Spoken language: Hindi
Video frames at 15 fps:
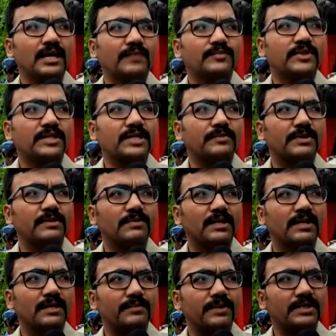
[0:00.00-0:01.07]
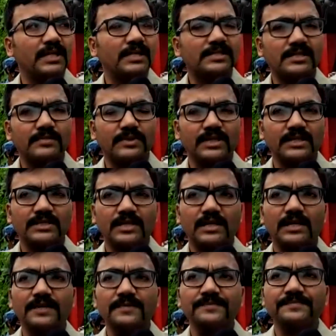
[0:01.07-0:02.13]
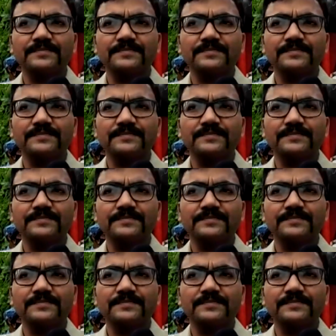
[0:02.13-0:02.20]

अब तक की पड़ताल से पता चला है